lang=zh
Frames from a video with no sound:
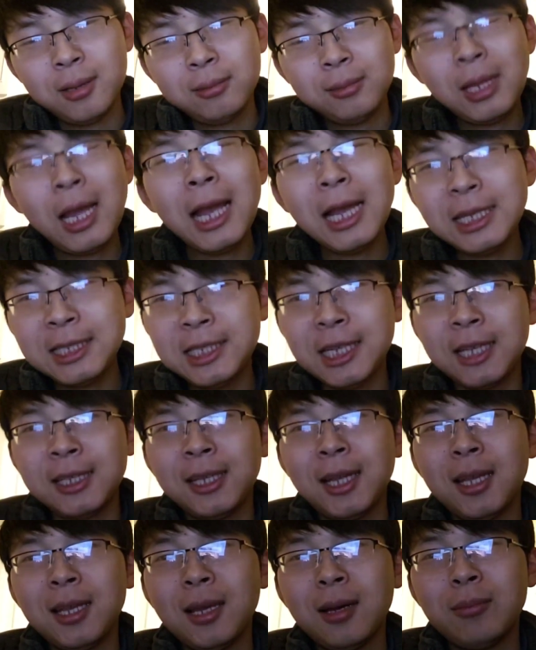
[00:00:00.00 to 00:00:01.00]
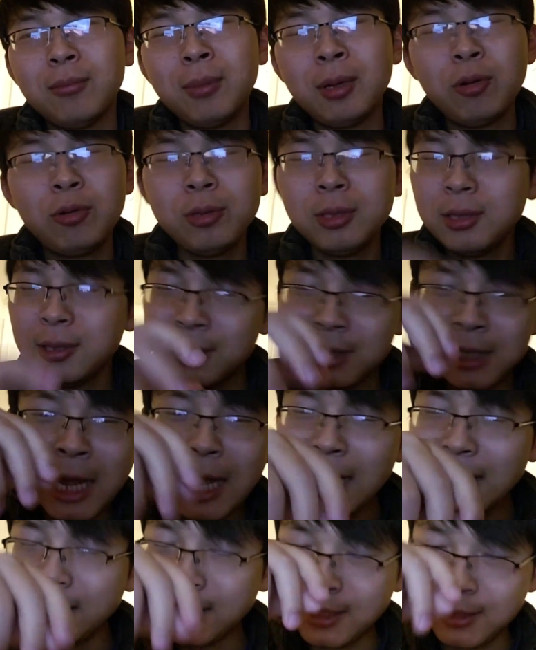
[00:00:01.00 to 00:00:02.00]
太简单了，美国
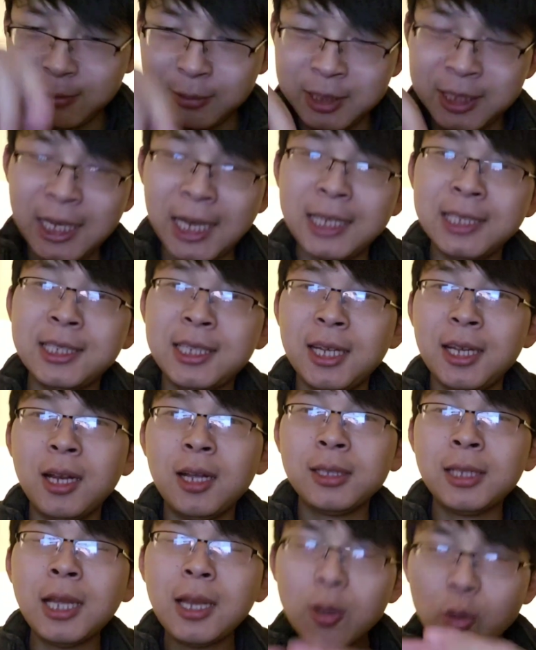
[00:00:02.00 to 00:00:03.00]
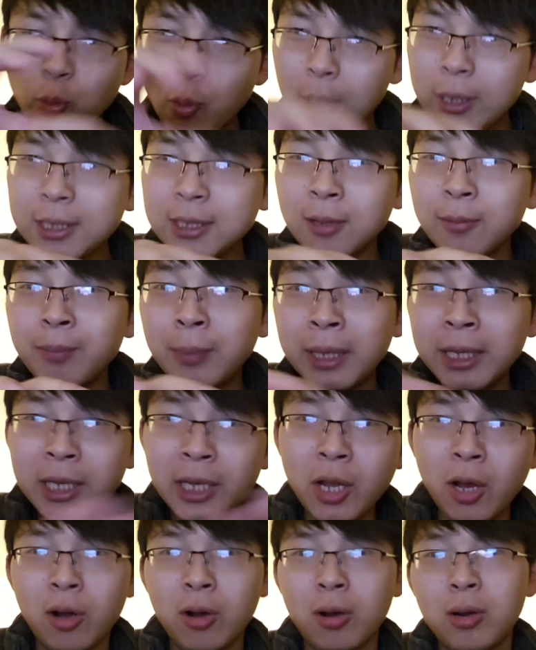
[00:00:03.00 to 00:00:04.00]
太简洁了，它的规则明
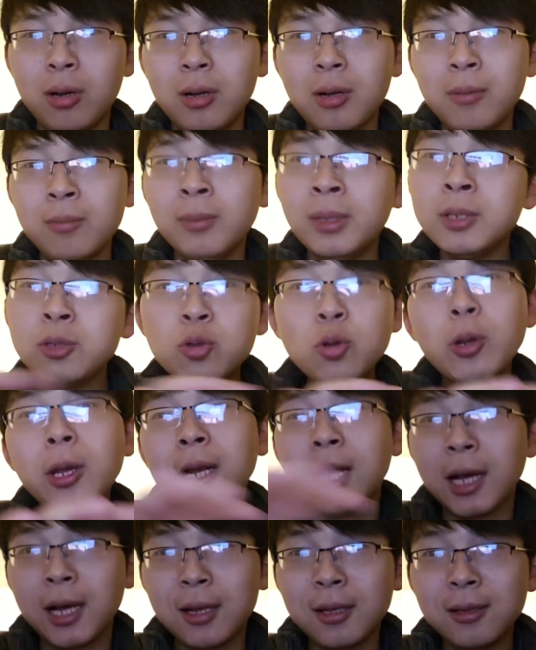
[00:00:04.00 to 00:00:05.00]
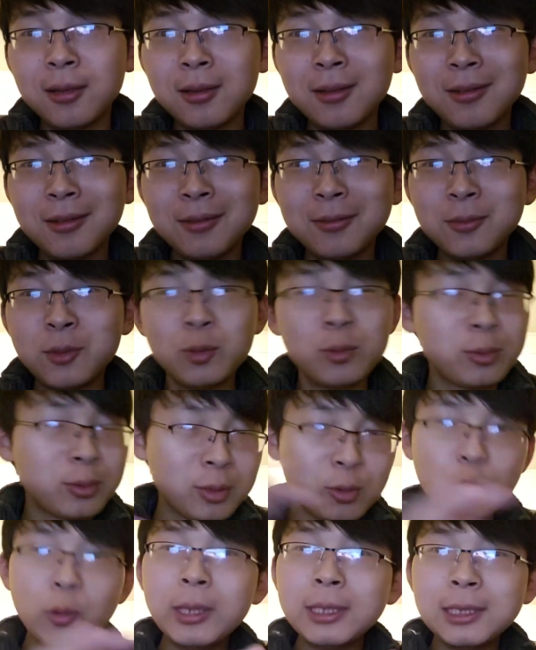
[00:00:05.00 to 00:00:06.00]
了明确了，就
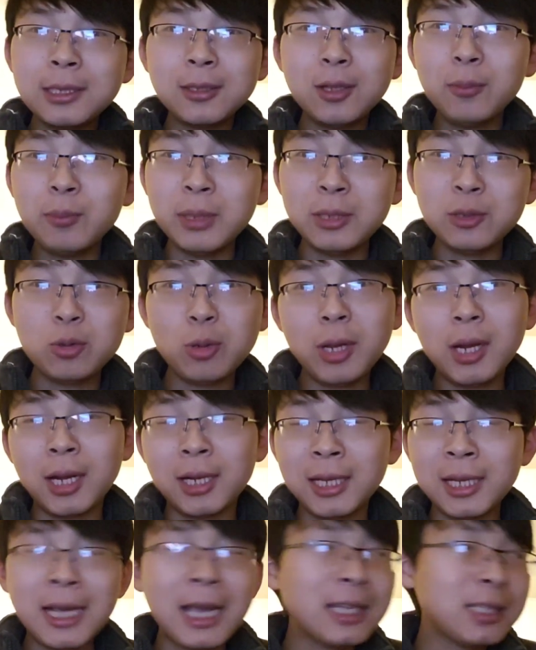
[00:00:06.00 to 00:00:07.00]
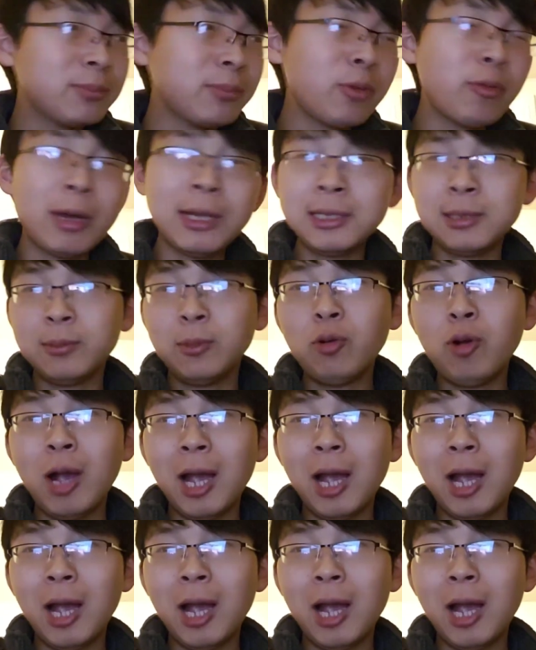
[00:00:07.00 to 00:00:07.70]
规则都明确了，你该怎么玩怎么